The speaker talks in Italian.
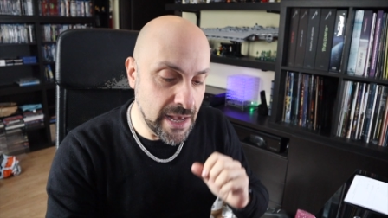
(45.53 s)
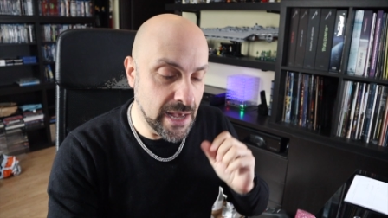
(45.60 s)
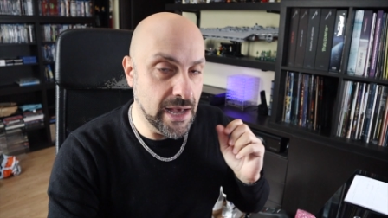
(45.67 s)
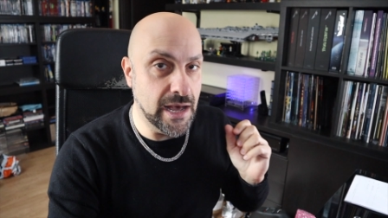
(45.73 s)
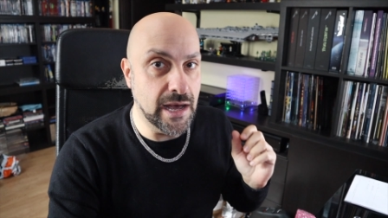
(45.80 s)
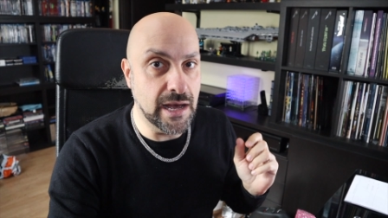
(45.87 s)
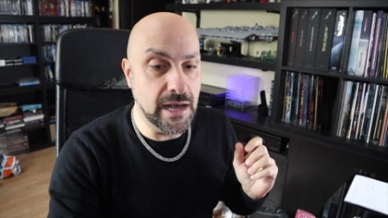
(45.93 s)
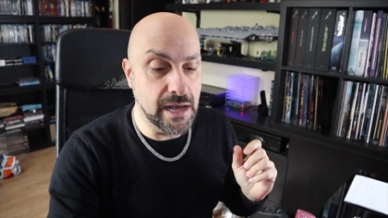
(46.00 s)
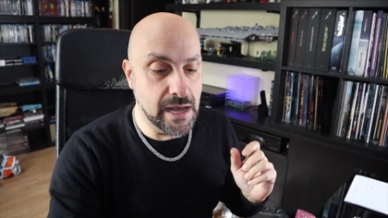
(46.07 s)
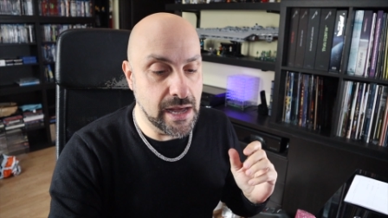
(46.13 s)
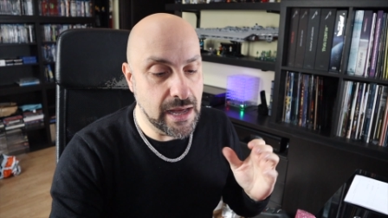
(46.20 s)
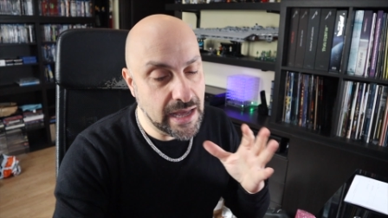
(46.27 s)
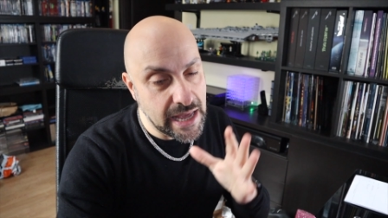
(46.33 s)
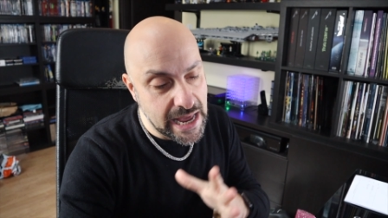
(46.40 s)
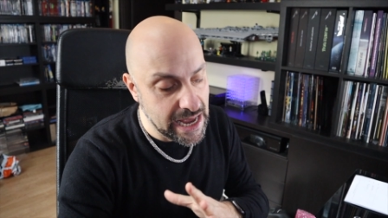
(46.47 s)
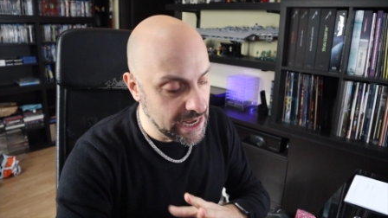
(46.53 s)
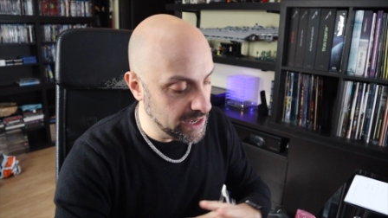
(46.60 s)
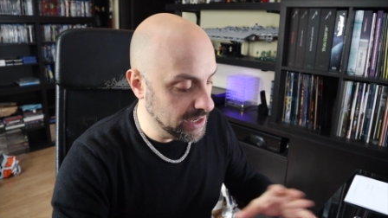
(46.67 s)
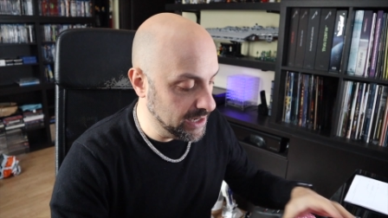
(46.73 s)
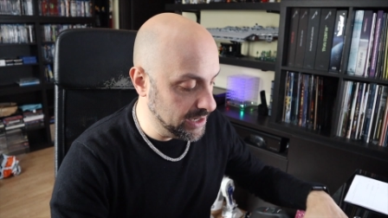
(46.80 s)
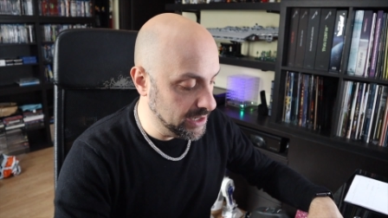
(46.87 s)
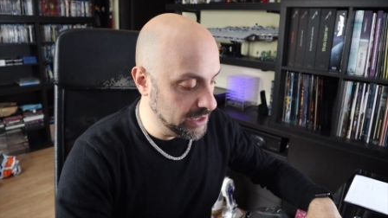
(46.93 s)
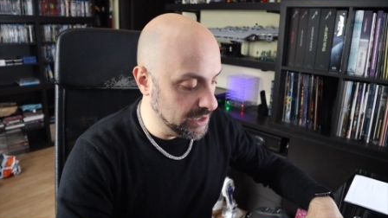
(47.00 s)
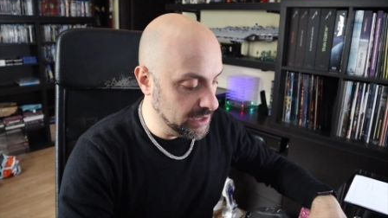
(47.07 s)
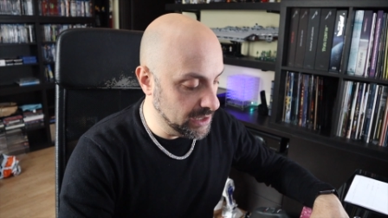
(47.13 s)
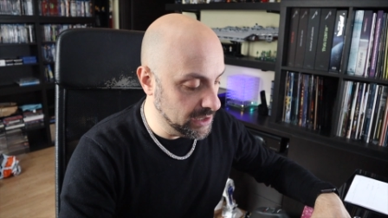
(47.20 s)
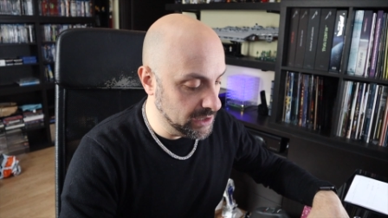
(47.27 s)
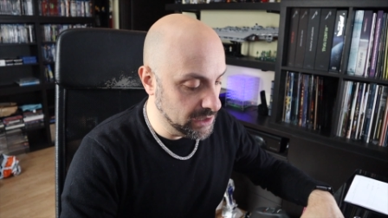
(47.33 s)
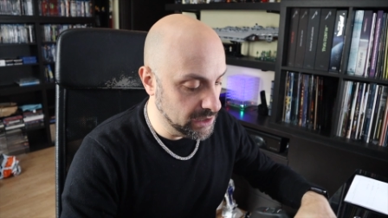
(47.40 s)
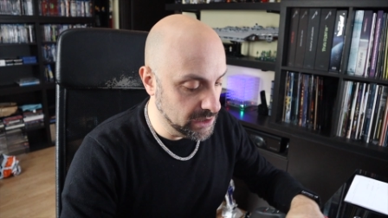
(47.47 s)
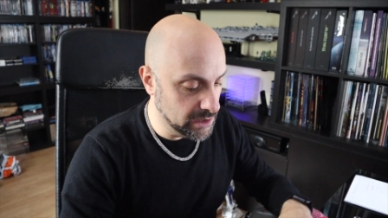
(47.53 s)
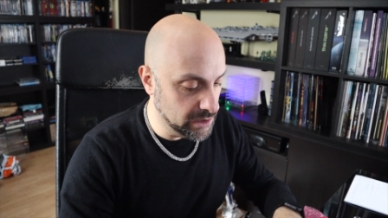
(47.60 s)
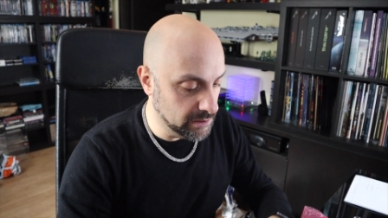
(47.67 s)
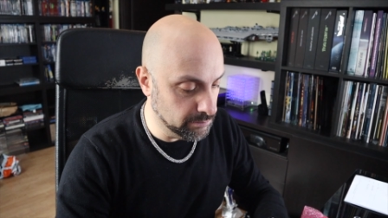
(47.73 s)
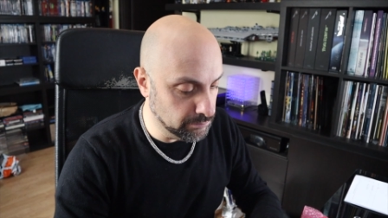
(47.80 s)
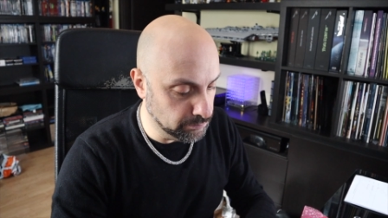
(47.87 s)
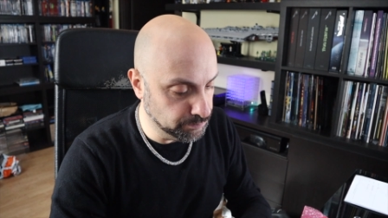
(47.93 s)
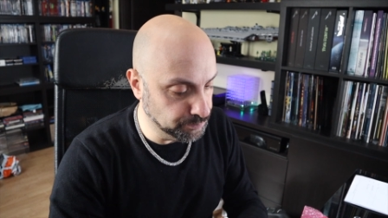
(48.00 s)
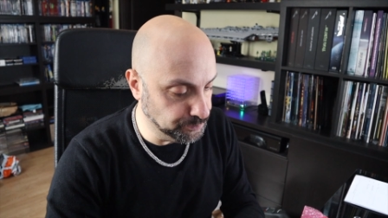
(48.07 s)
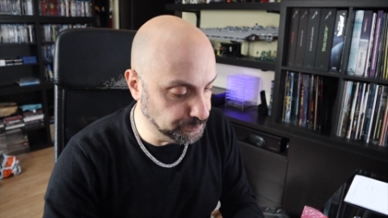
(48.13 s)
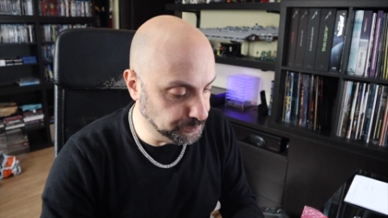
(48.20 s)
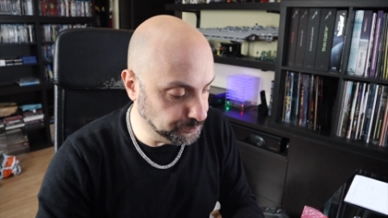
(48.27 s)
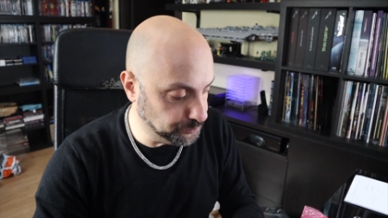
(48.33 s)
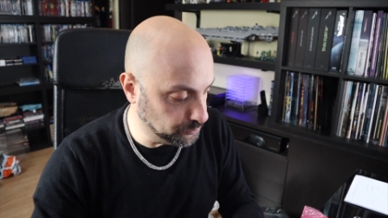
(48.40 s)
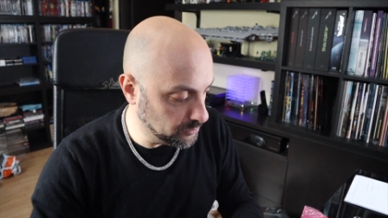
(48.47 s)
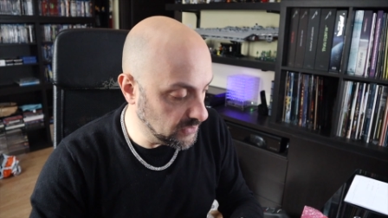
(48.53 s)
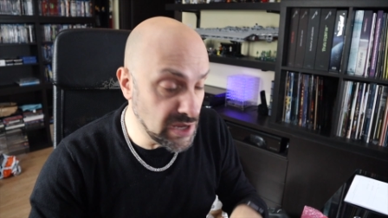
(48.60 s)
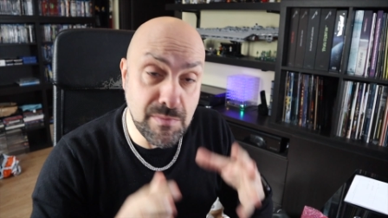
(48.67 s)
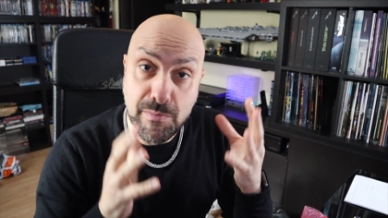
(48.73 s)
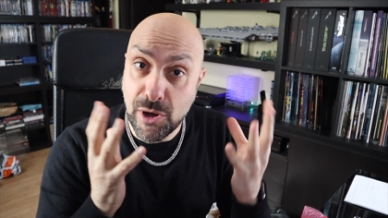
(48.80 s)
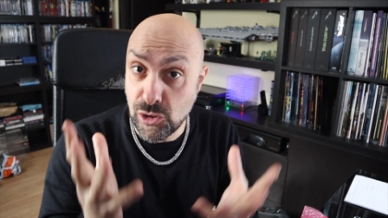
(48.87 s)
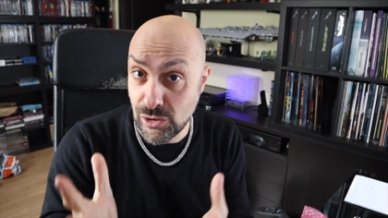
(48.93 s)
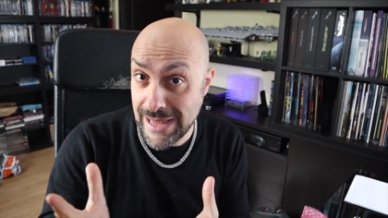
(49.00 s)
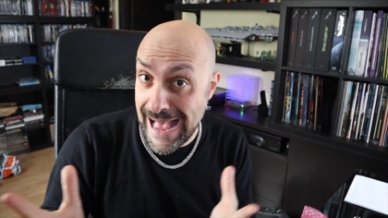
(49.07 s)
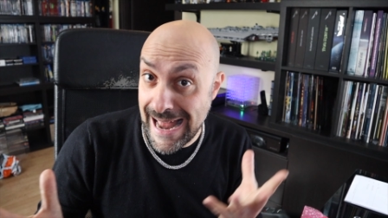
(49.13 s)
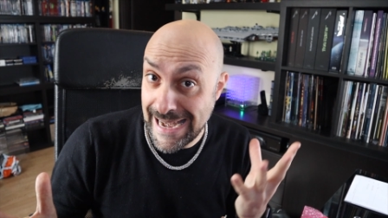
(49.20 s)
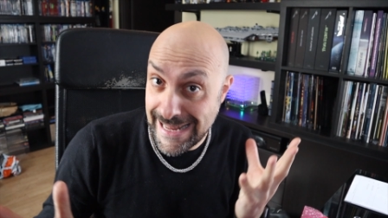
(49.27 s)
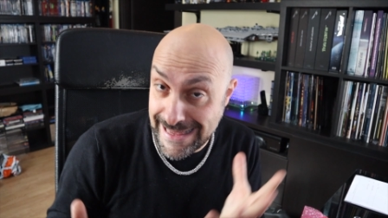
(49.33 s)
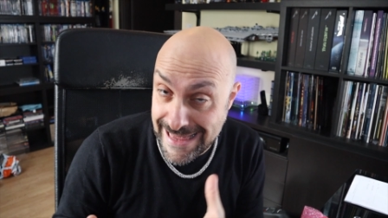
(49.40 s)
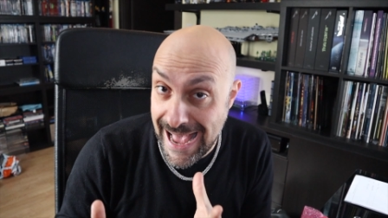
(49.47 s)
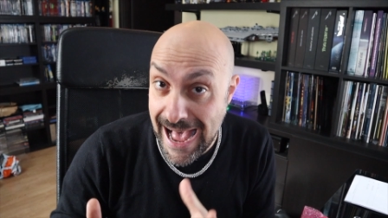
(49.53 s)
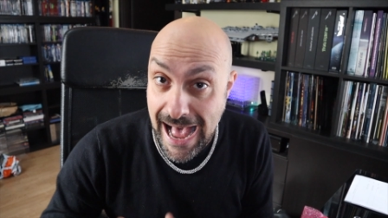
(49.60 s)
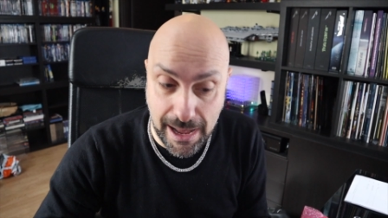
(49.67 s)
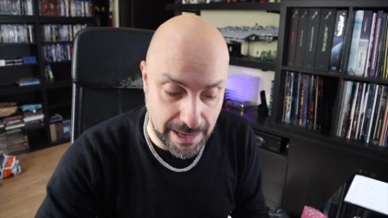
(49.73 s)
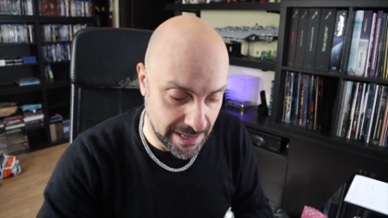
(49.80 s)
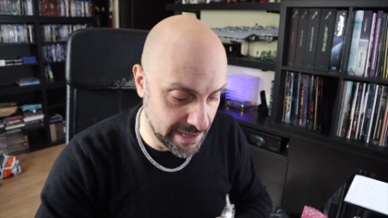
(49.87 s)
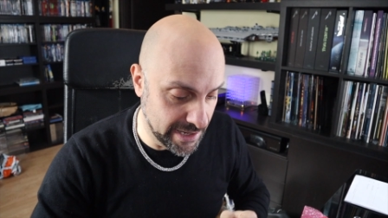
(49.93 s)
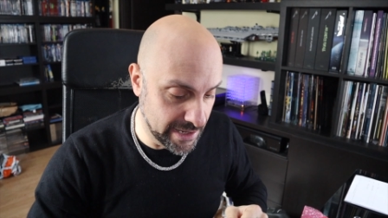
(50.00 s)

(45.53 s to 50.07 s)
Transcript: eh, e eh, in modo tale da